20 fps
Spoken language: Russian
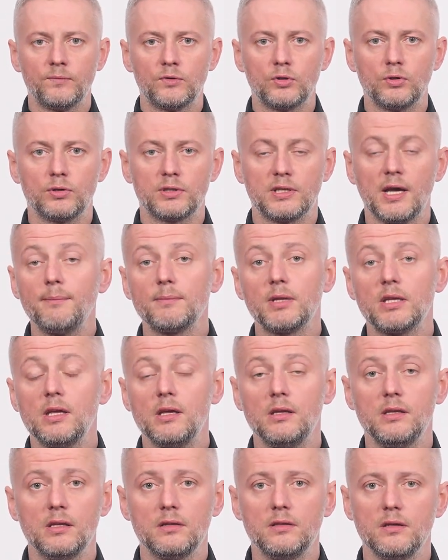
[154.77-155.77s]
то там на
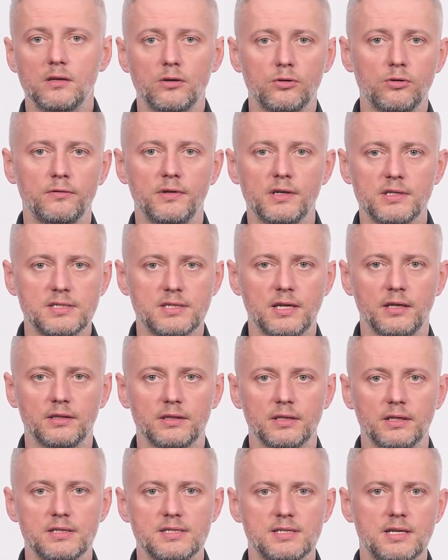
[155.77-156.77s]
ней нет никакого
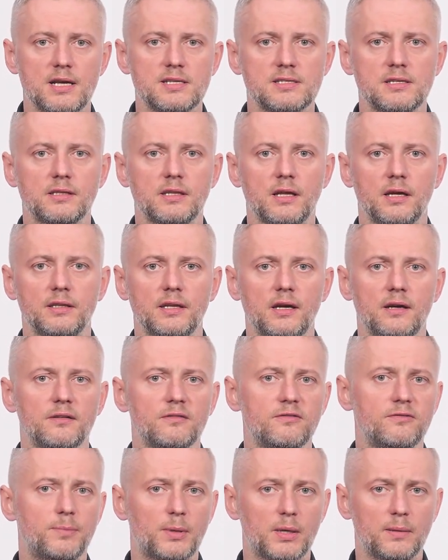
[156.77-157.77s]
акцента. Сказана она
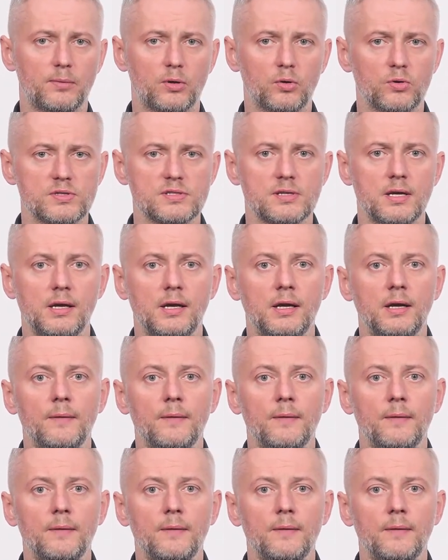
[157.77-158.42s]
в проброс.